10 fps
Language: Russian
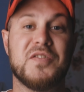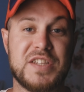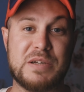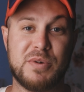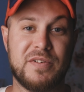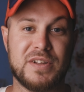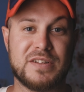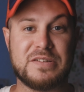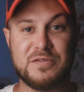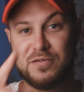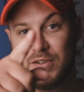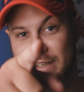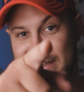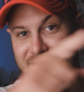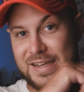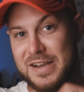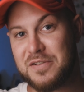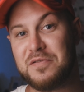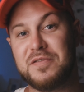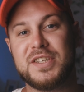Всем привет! Вы на
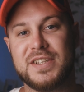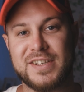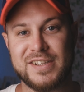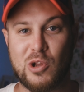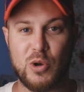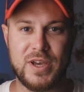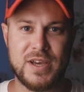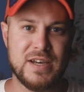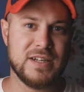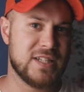канале Витя Технологии.